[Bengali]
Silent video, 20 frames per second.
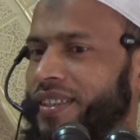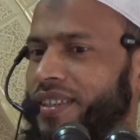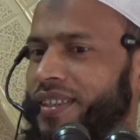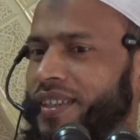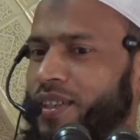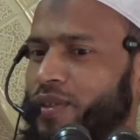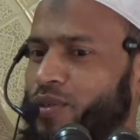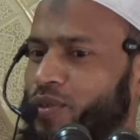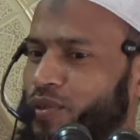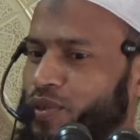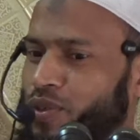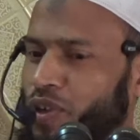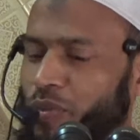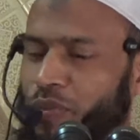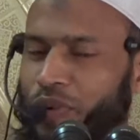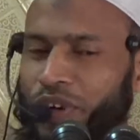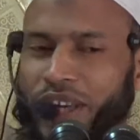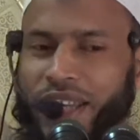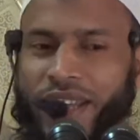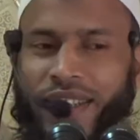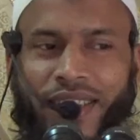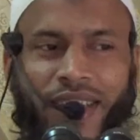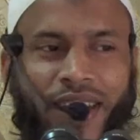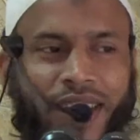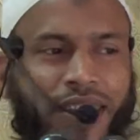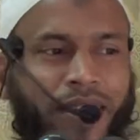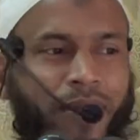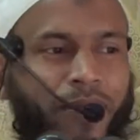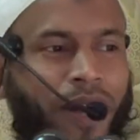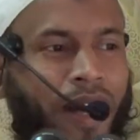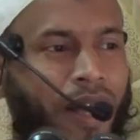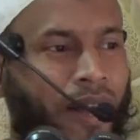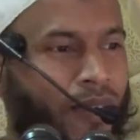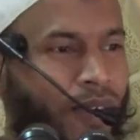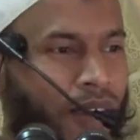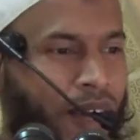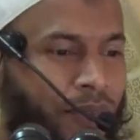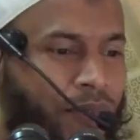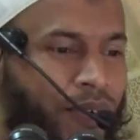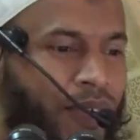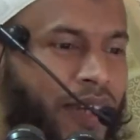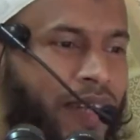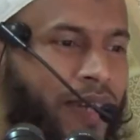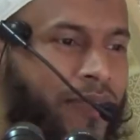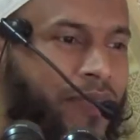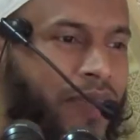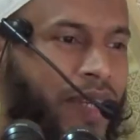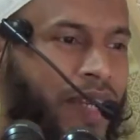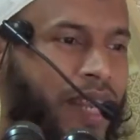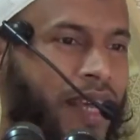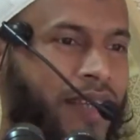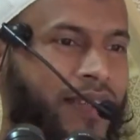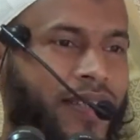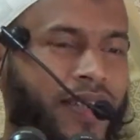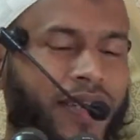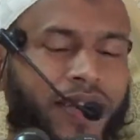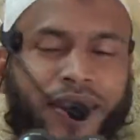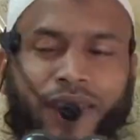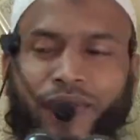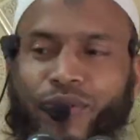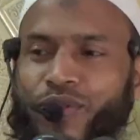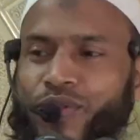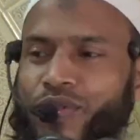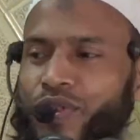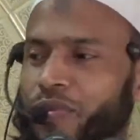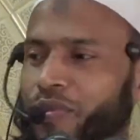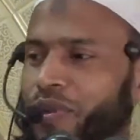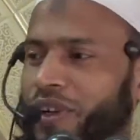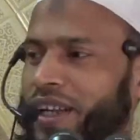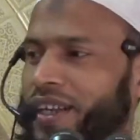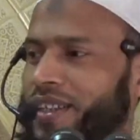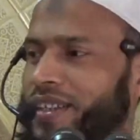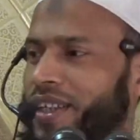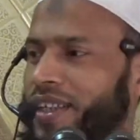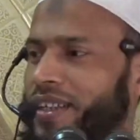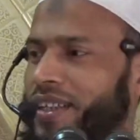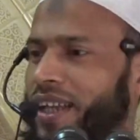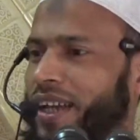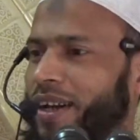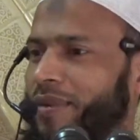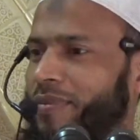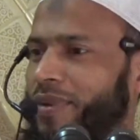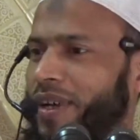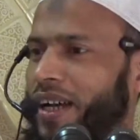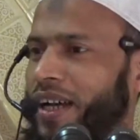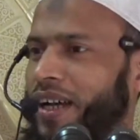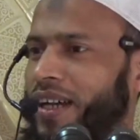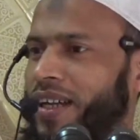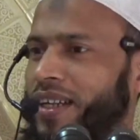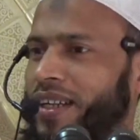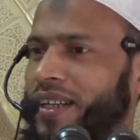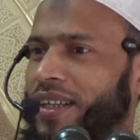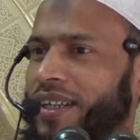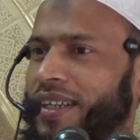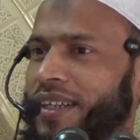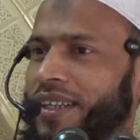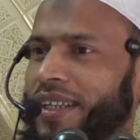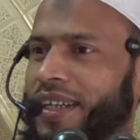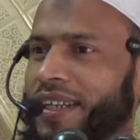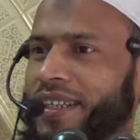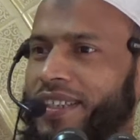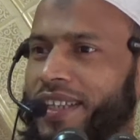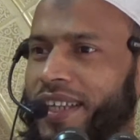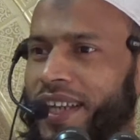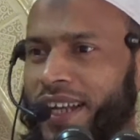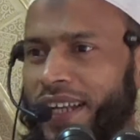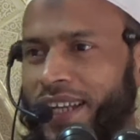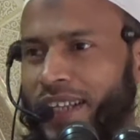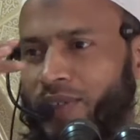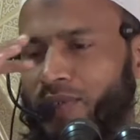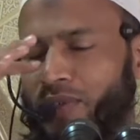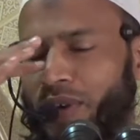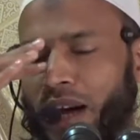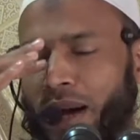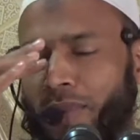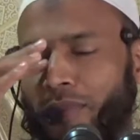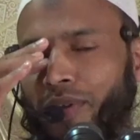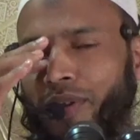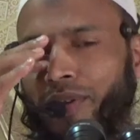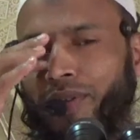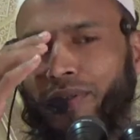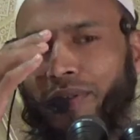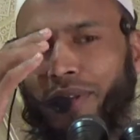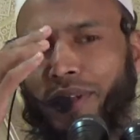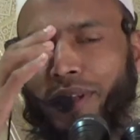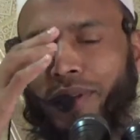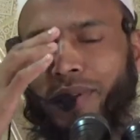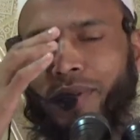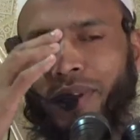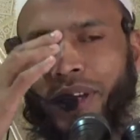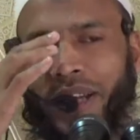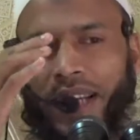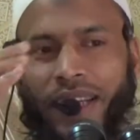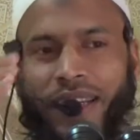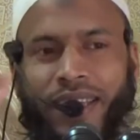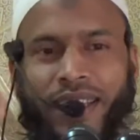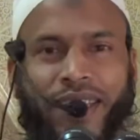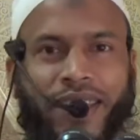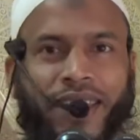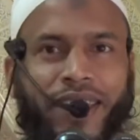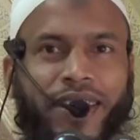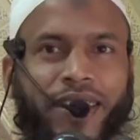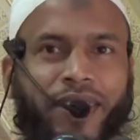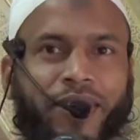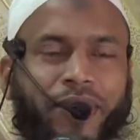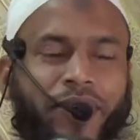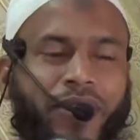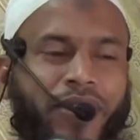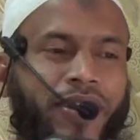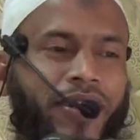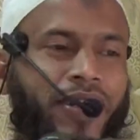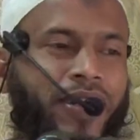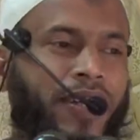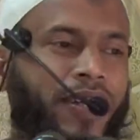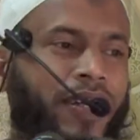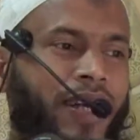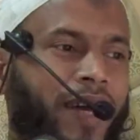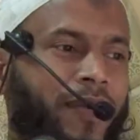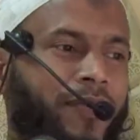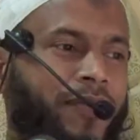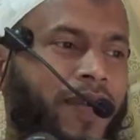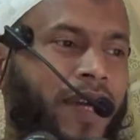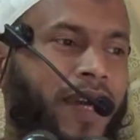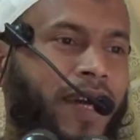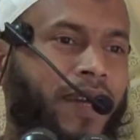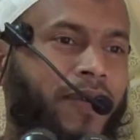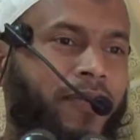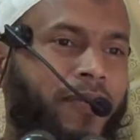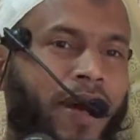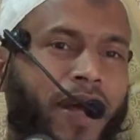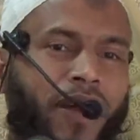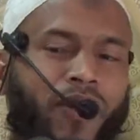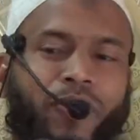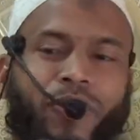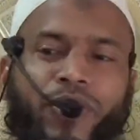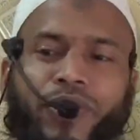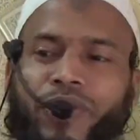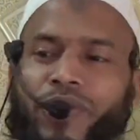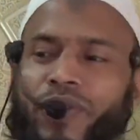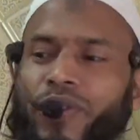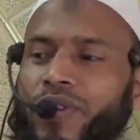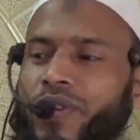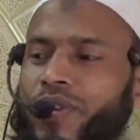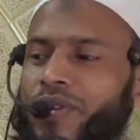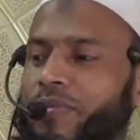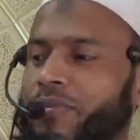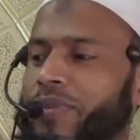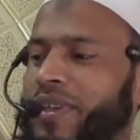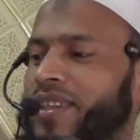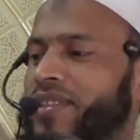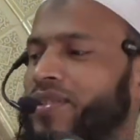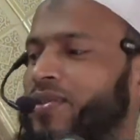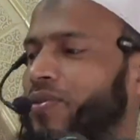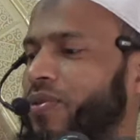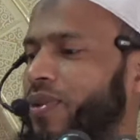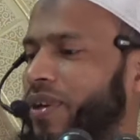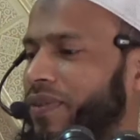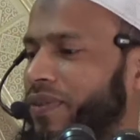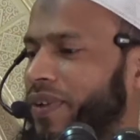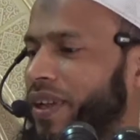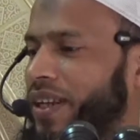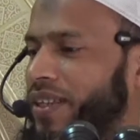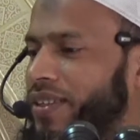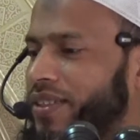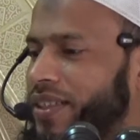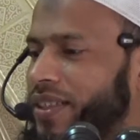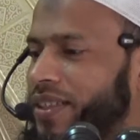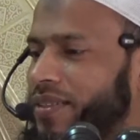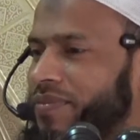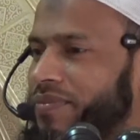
কিছু সময়ের সাথে ভালো আমলের মিল আছে কিছু সময়ের সাথে আমরা নিজেরা কিছু আমল তৈরি করে আপনার ভালো মন্দ মিক্স করে ফেলেছি